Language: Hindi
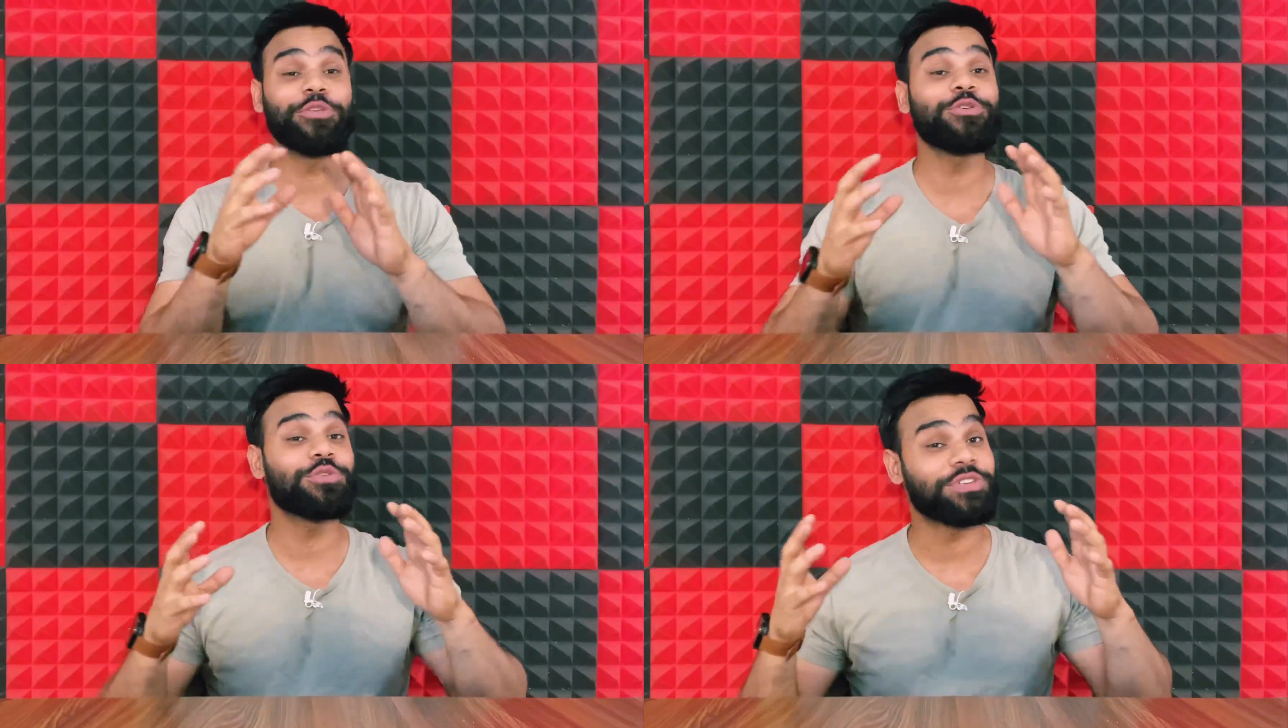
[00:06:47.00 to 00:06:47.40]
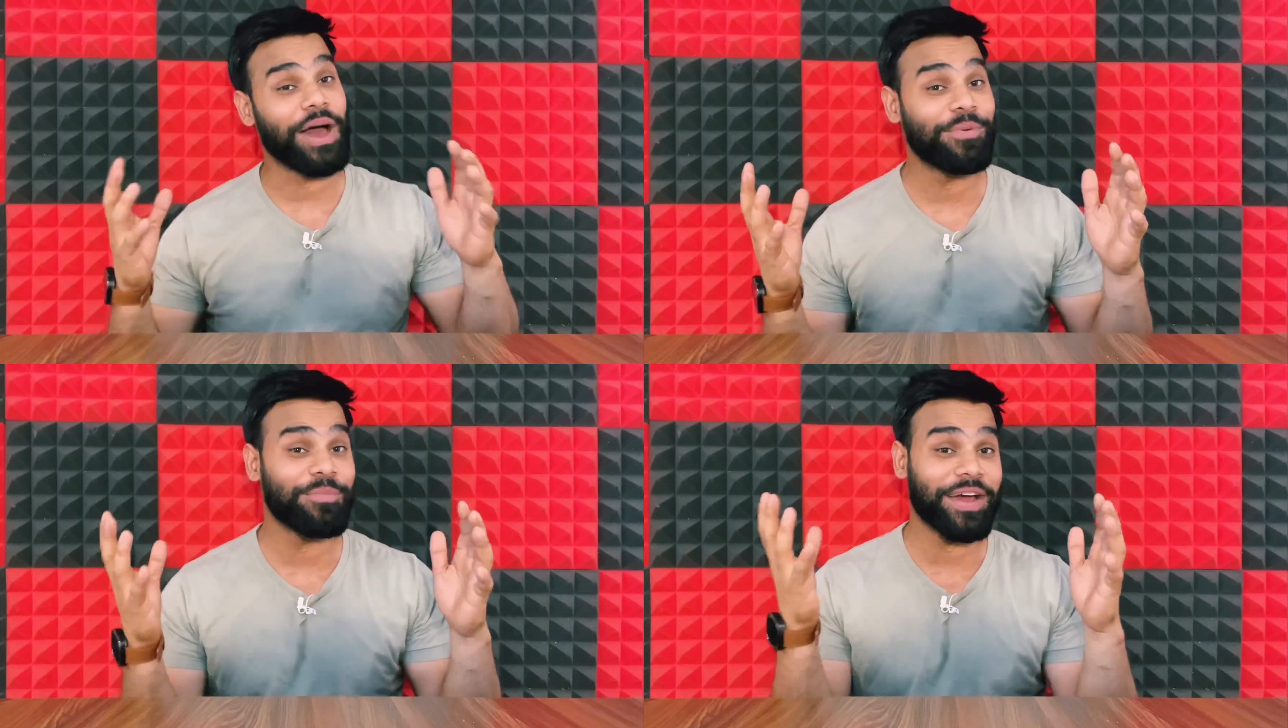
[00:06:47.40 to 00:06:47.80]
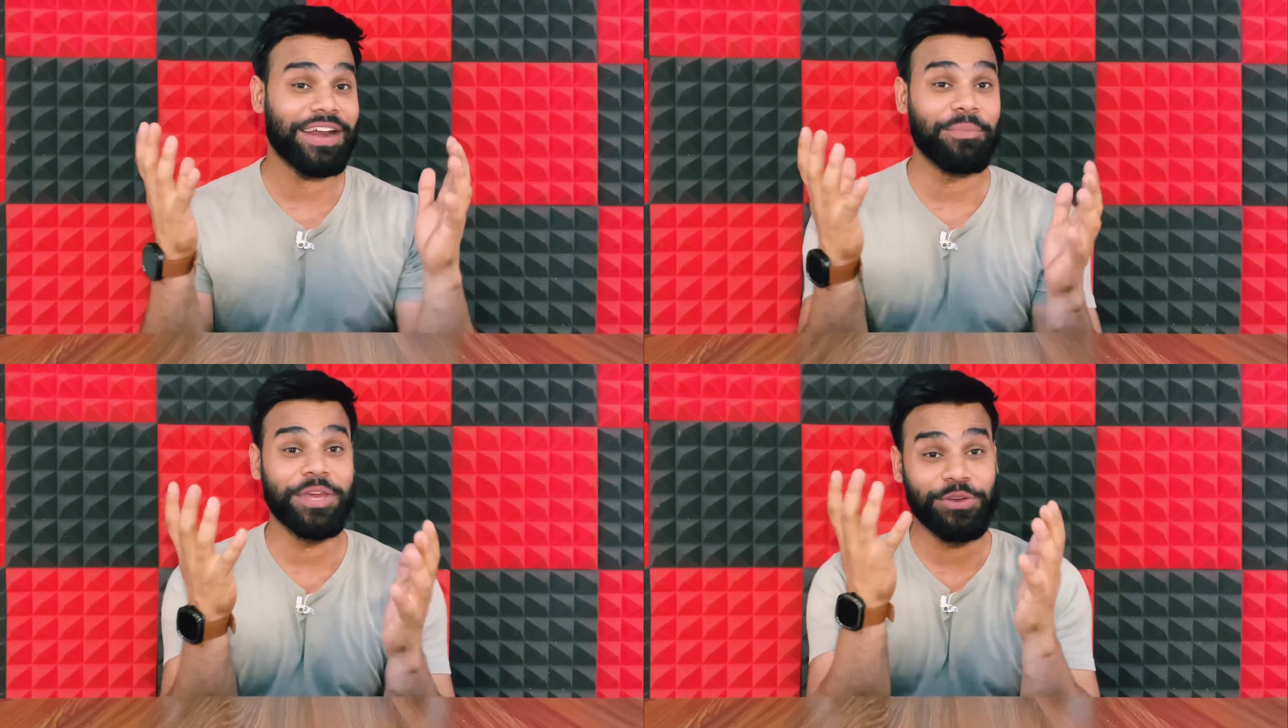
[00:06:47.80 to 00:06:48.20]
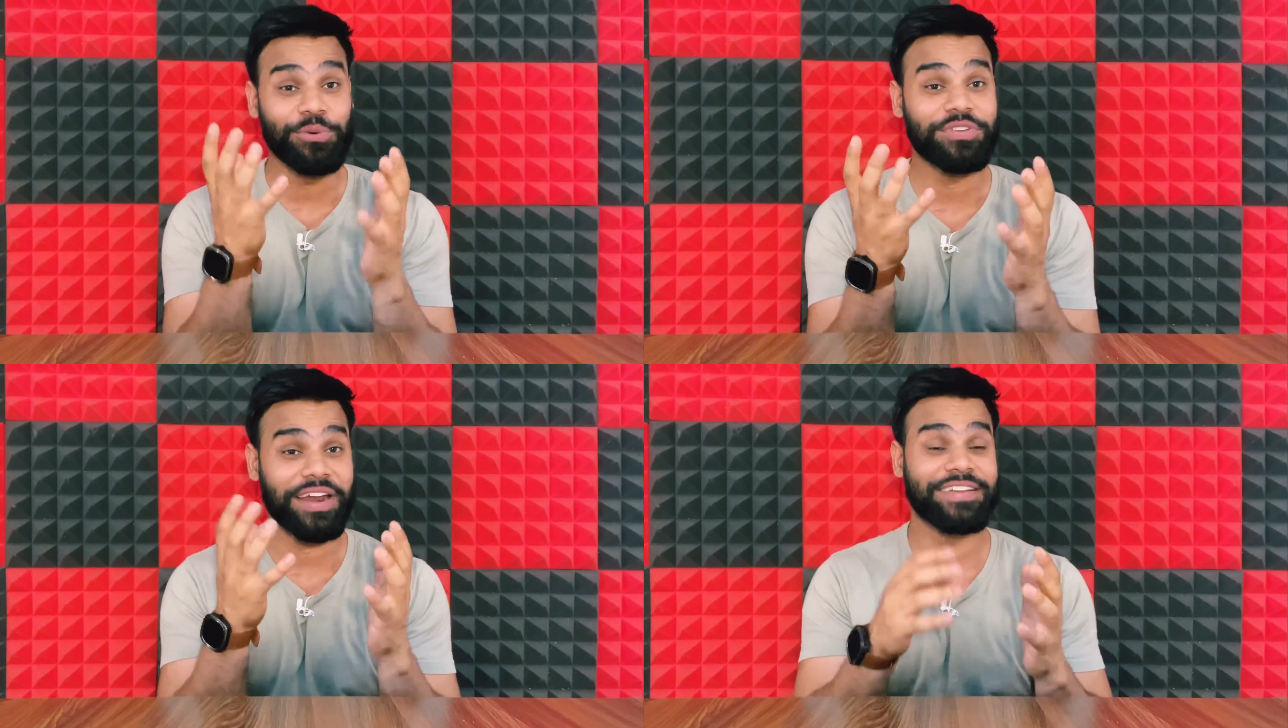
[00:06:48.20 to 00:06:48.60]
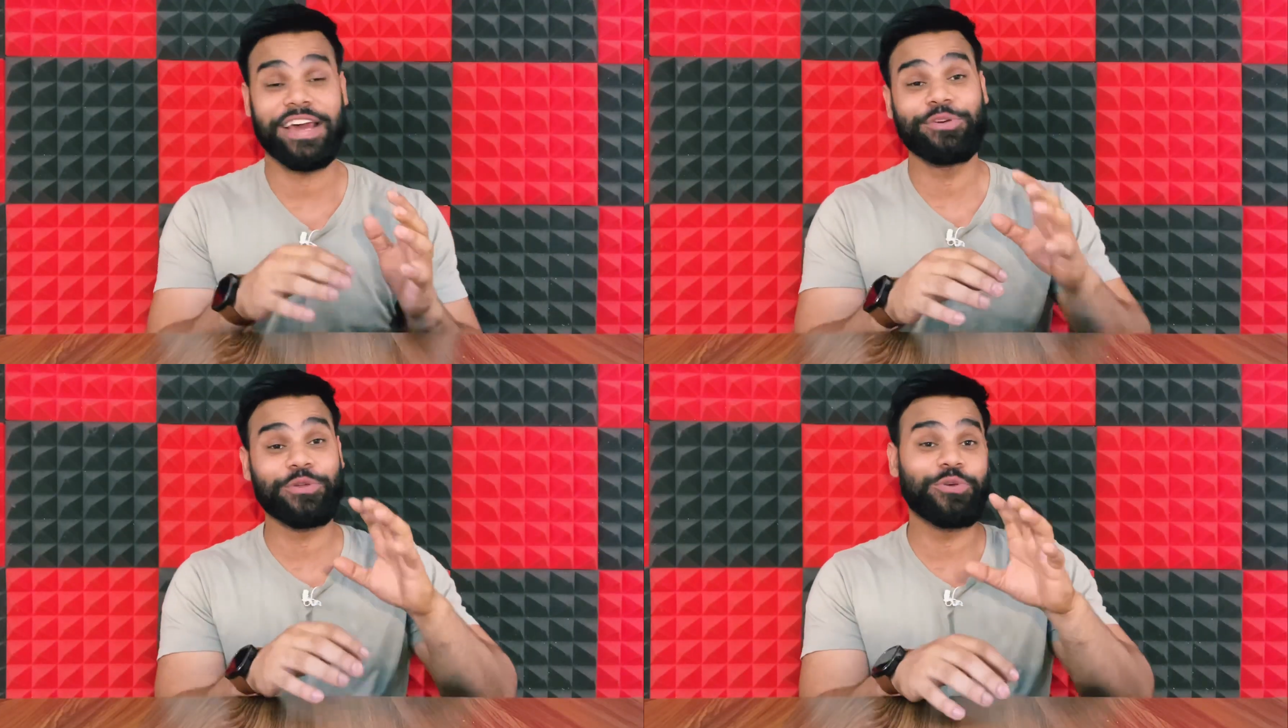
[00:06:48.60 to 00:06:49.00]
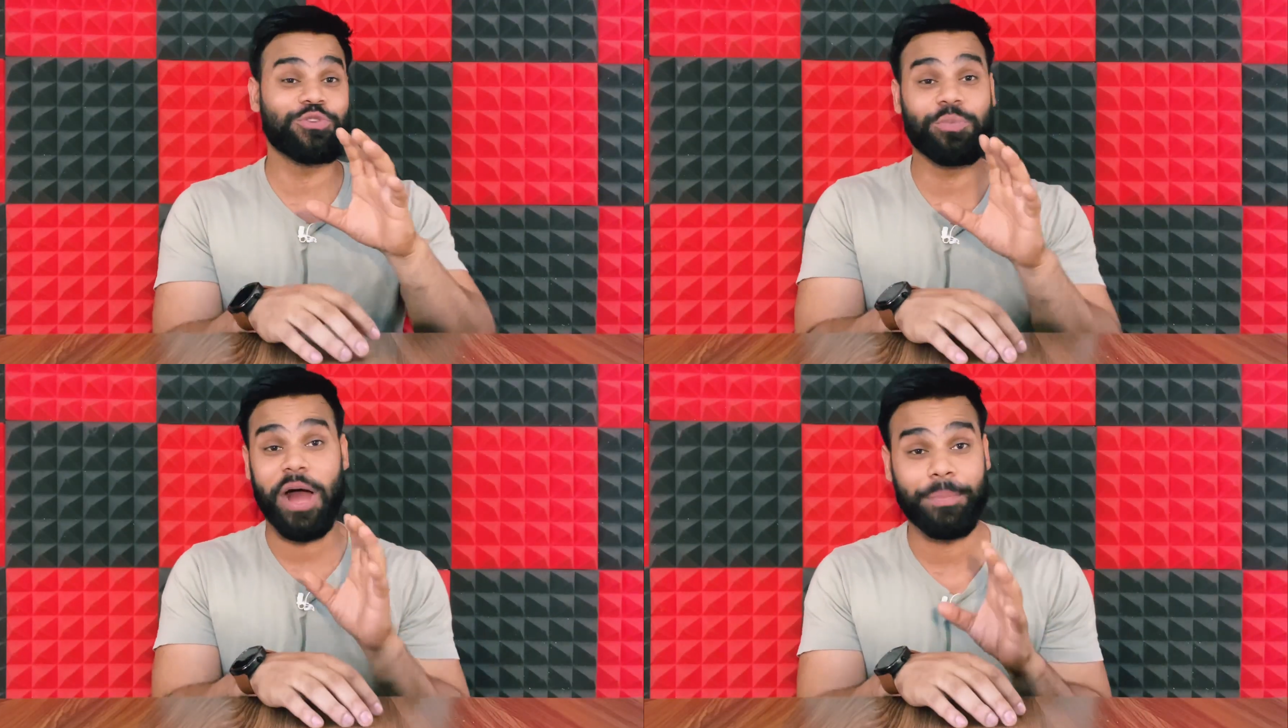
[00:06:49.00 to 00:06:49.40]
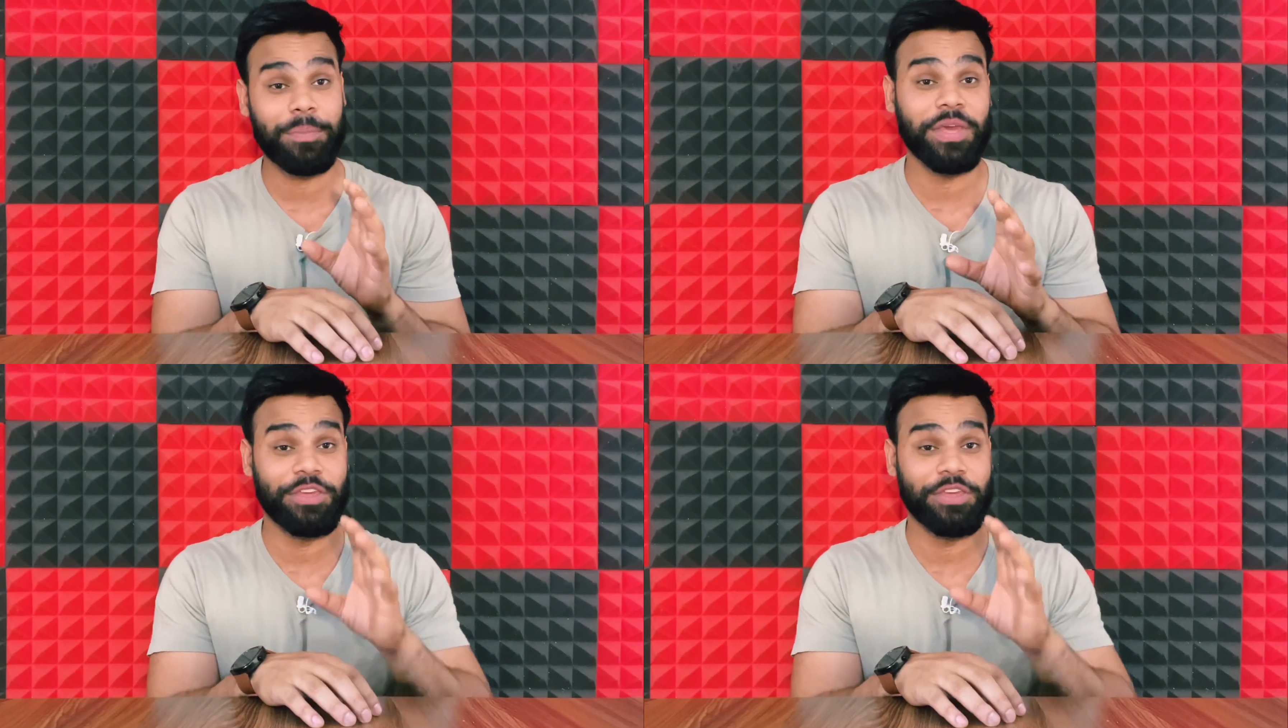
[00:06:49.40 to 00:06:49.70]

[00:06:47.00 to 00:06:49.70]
दोस्तों सावर वगैरह में यूज करना चाह रहे हो तो दोस्तों वहां पे भी